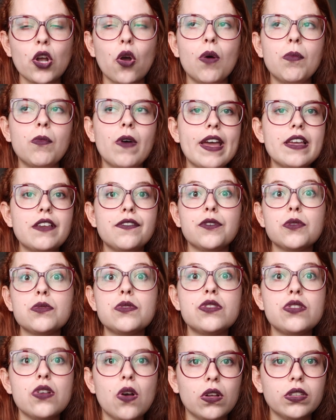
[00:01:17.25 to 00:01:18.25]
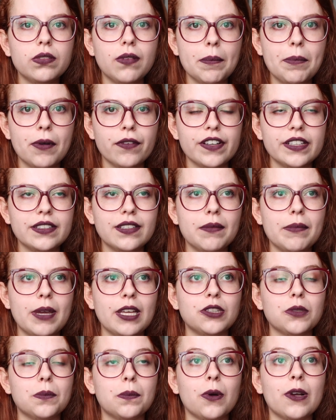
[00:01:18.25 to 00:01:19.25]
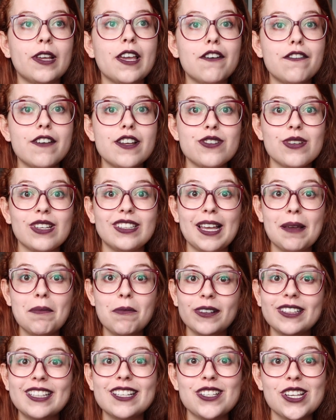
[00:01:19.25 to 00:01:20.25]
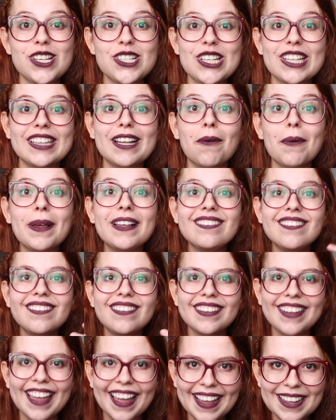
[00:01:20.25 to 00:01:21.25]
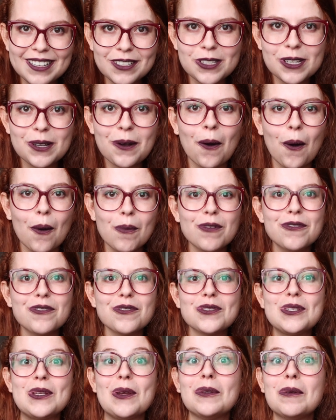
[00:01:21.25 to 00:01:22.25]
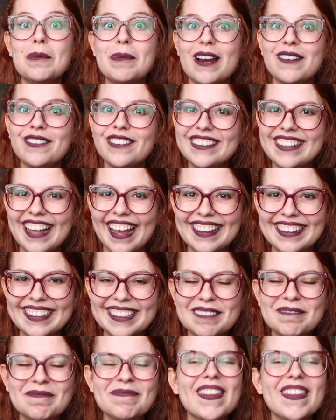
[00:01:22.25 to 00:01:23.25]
como é que funciona o aproveitamento, porque eu vejo que tem muita gente que não entende como funciona o Braftec.